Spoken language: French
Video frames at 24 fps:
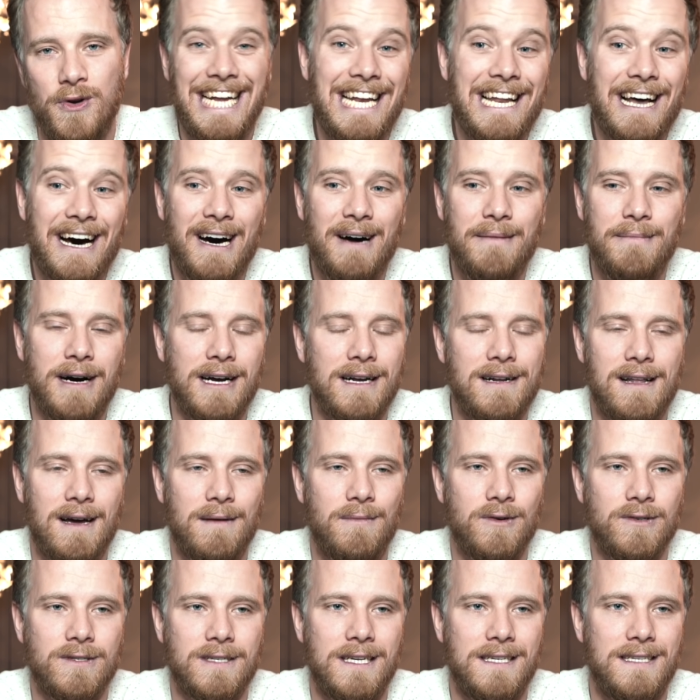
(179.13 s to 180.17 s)
Et là, bah,
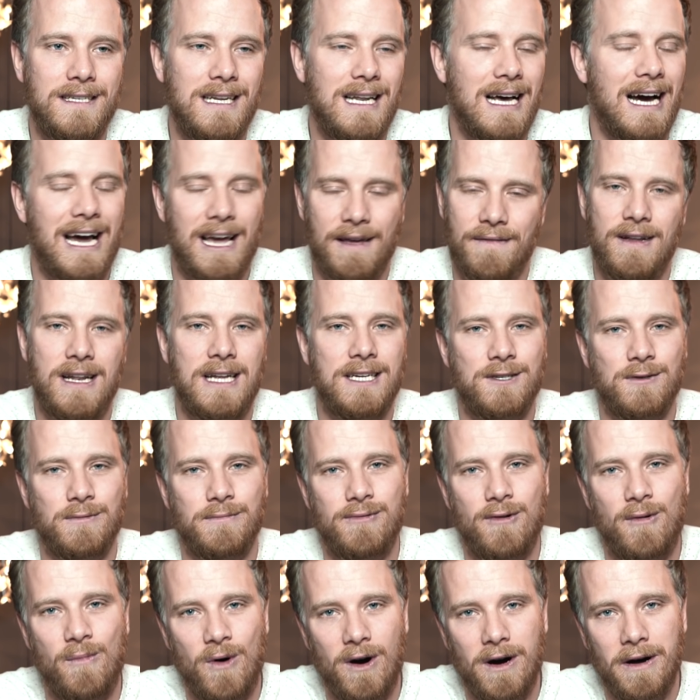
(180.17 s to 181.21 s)
clairement, ça a été la révélation
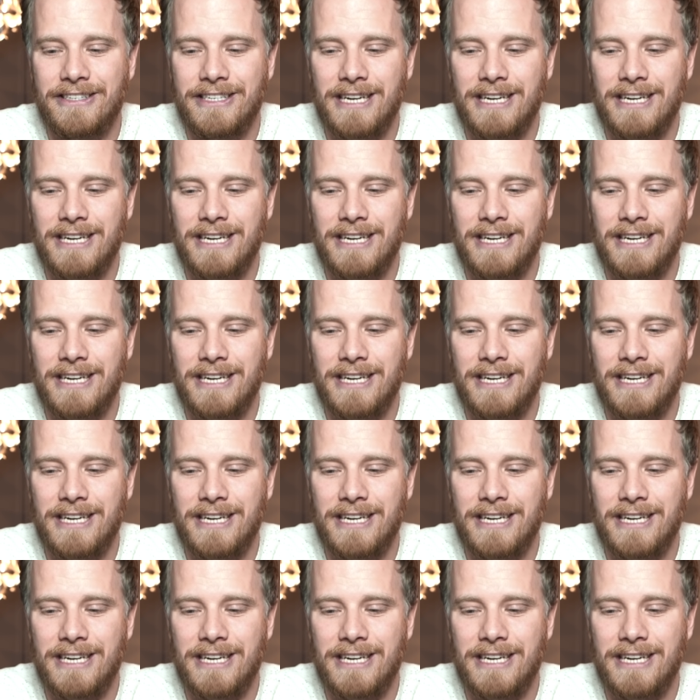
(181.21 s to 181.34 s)
pour moi.